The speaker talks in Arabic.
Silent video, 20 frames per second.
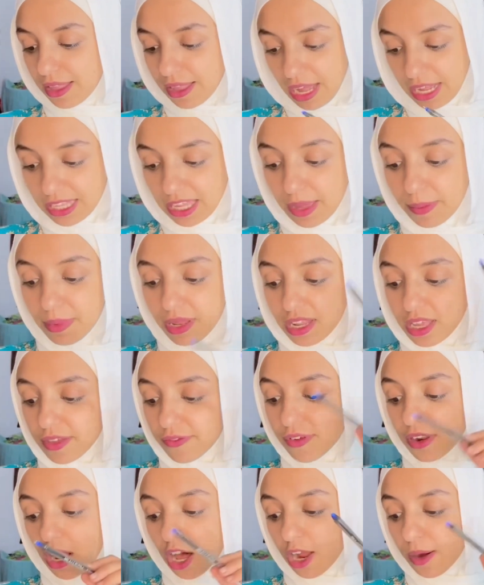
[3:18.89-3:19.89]
هتعمليه
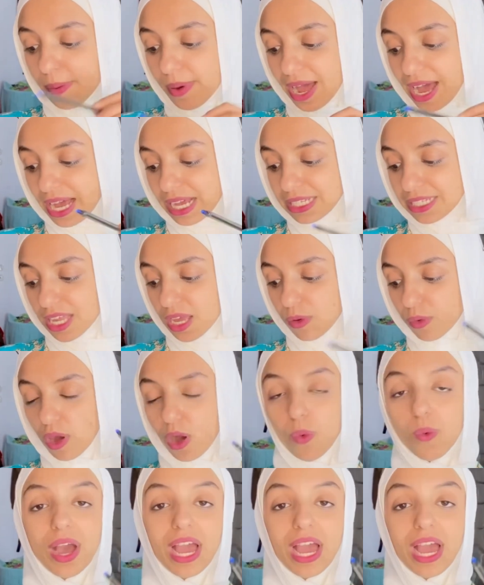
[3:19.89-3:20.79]
في الاربع اجزاء وهو